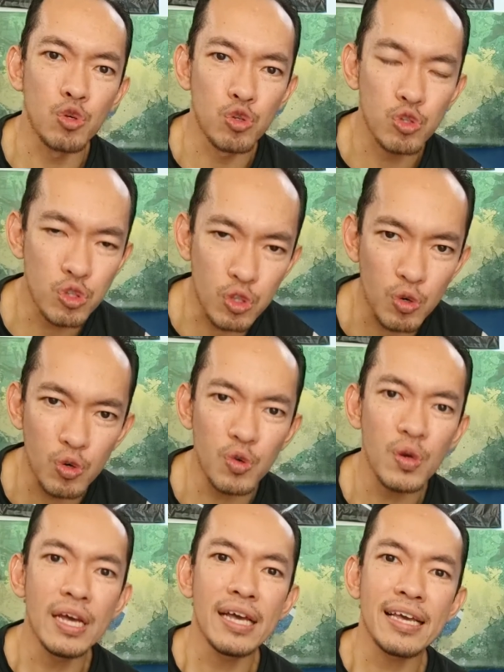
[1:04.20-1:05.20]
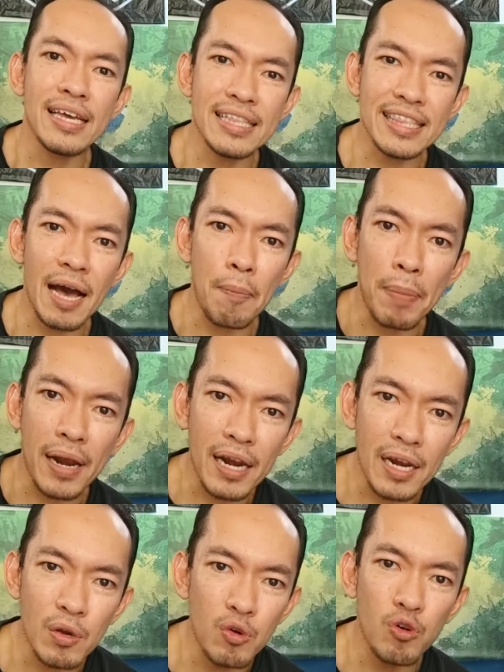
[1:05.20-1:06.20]
justru kita
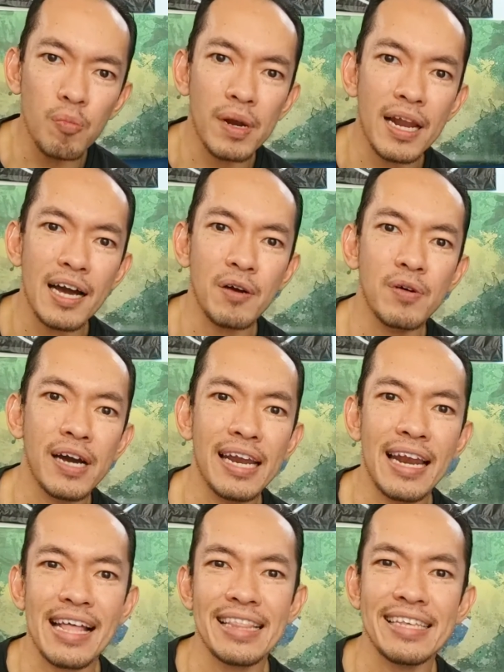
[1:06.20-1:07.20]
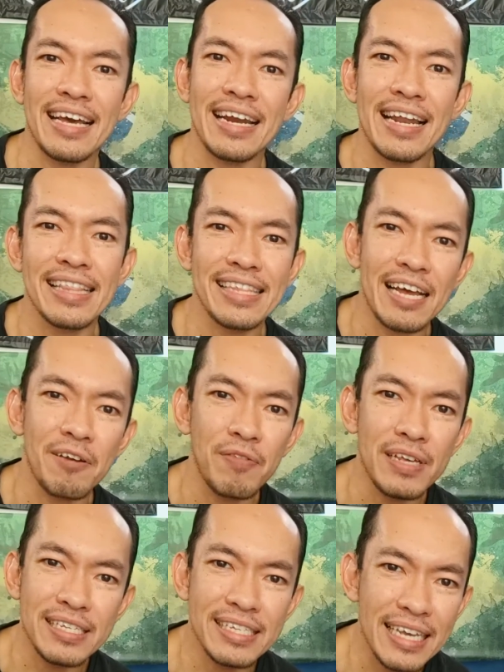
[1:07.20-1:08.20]
perlu melakukan latihan-latihan
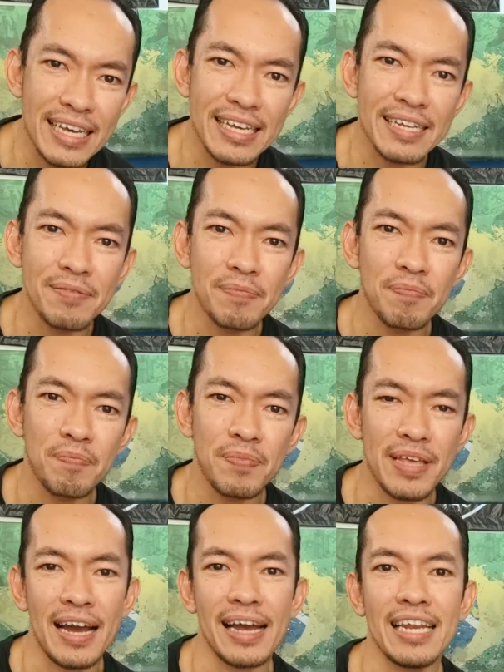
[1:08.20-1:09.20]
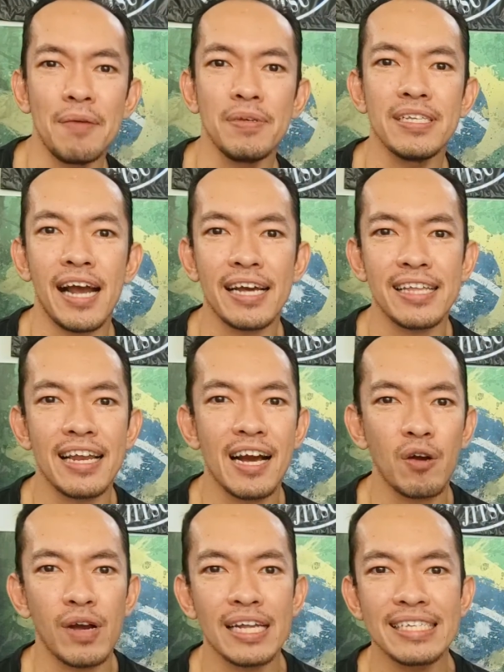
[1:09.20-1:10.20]
fisik. Yang ini bisa kita
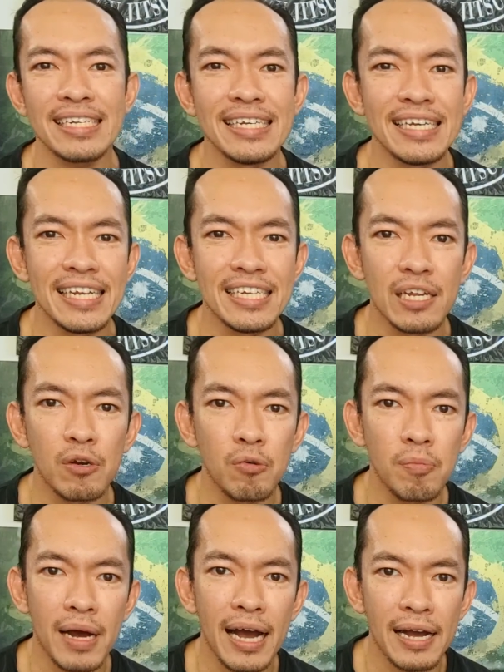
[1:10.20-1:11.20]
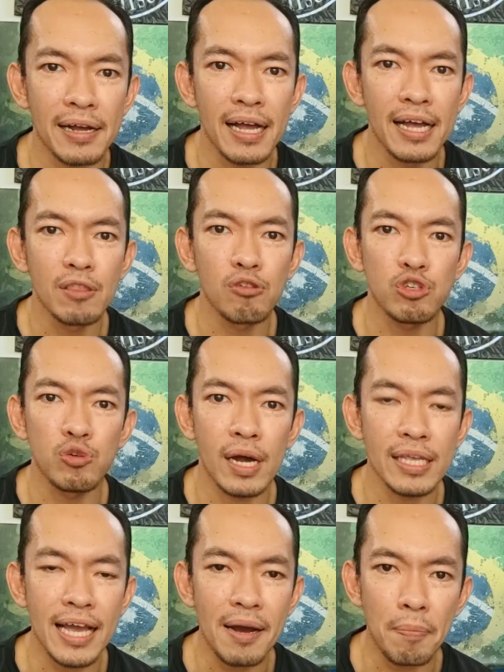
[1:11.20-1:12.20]
lakukan sendiri di rumah.
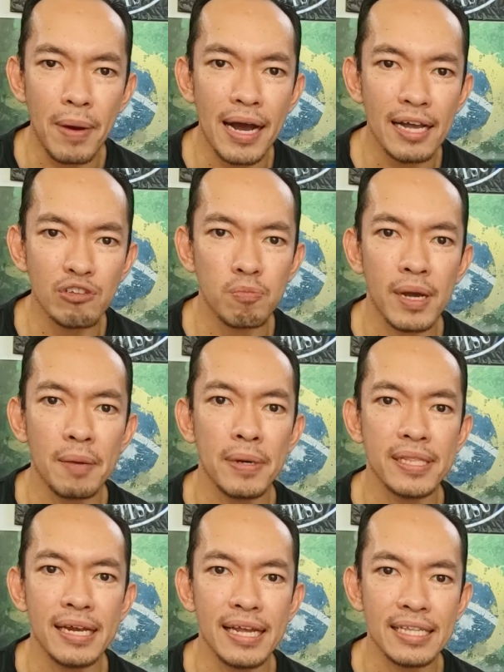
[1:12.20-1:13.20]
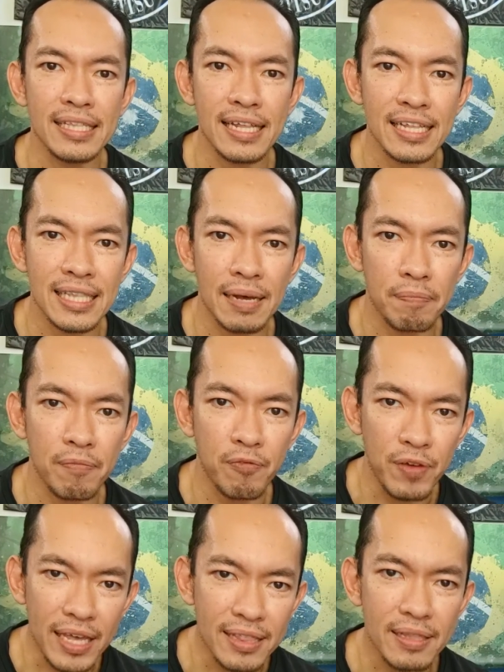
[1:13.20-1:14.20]
Tujuannya apa? Supaya badan kita tetap
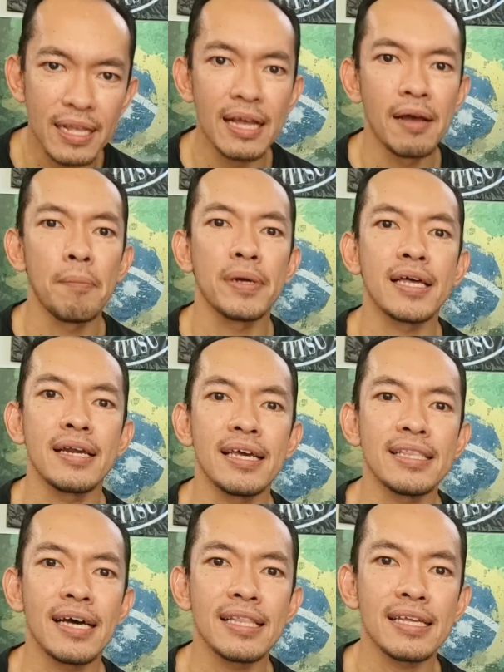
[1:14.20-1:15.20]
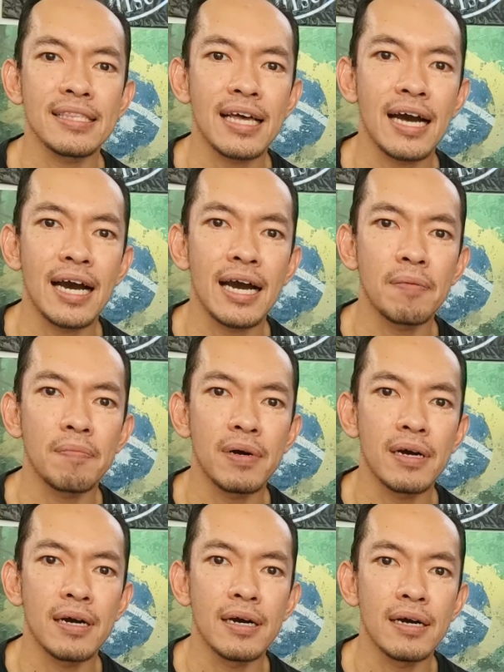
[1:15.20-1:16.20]
fit, badan kita tetap
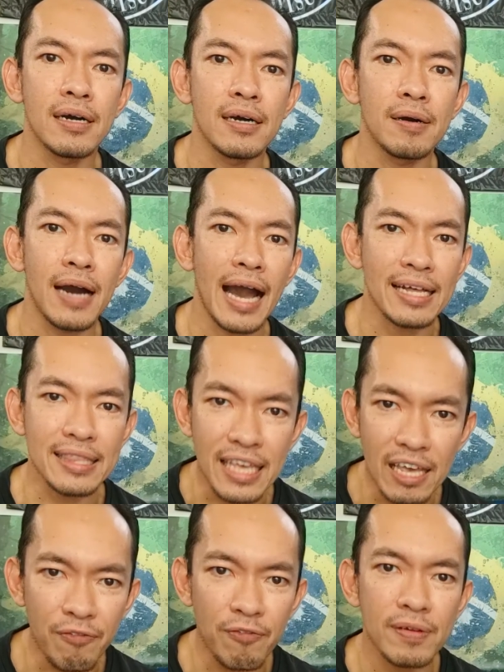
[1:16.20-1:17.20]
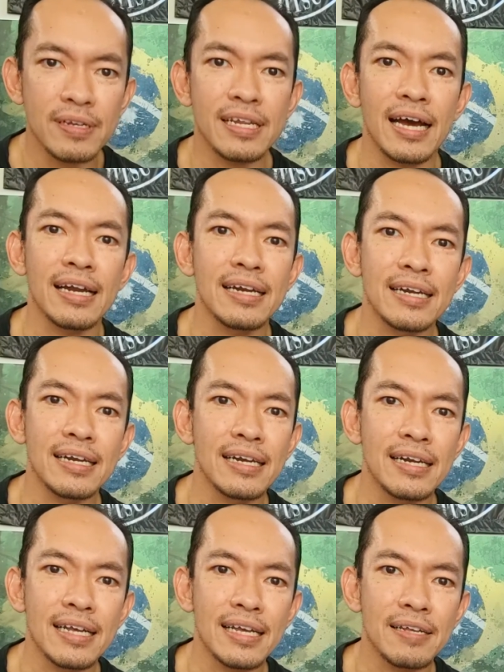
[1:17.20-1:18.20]
uh, aktif dan